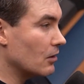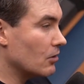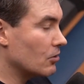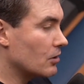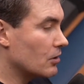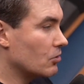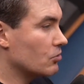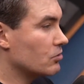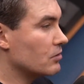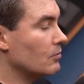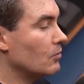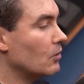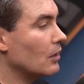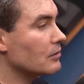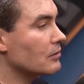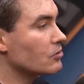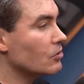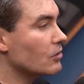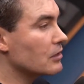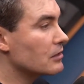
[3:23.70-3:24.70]
Crio
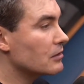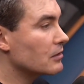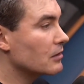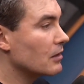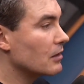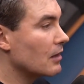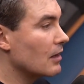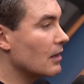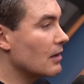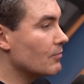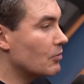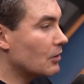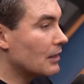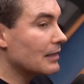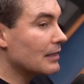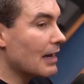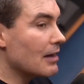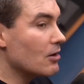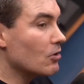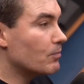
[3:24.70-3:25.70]
simulações. Porque
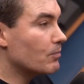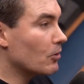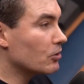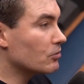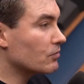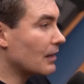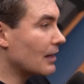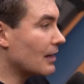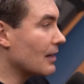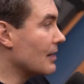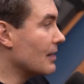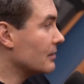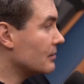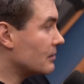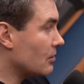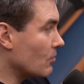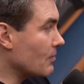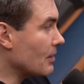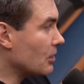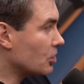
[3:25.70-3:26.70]
daí eu posso falar,
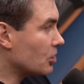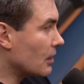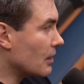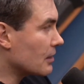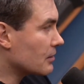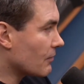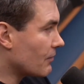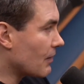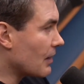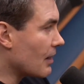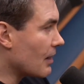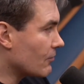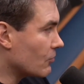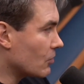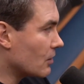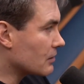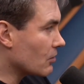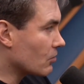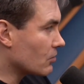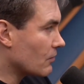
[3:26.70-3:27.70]
se eu mexer nessa variável
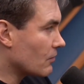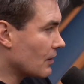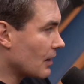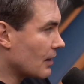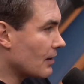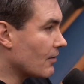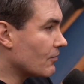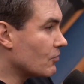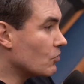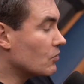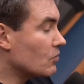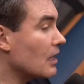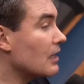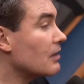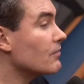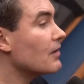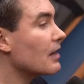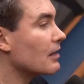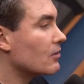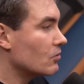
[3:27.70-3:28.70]
nessa outra variável, o que,
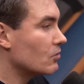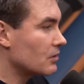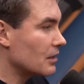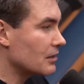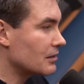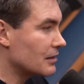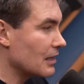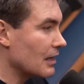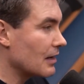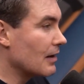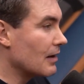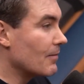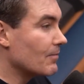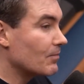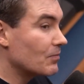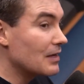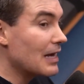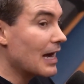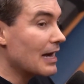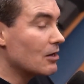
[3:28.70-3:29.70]
que vai acontecer?
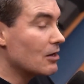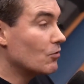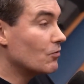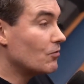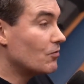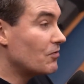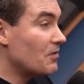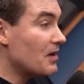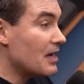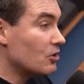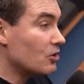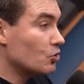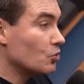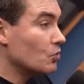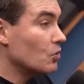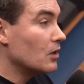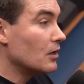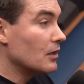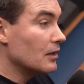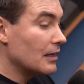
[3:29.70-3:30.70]
E aí eu
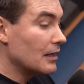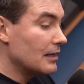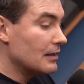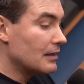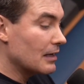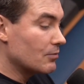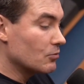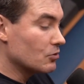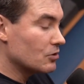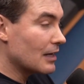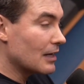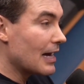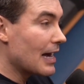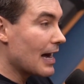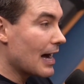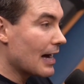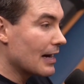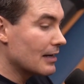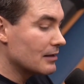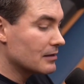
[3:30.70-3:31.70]
vejo, em termos
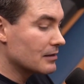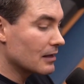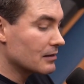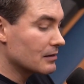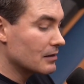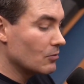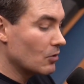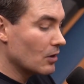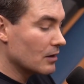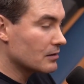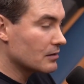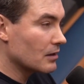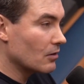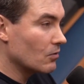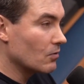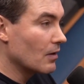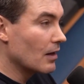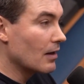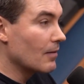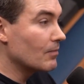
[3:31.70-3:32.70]
reais, a
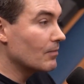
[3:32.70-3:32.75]
simulação.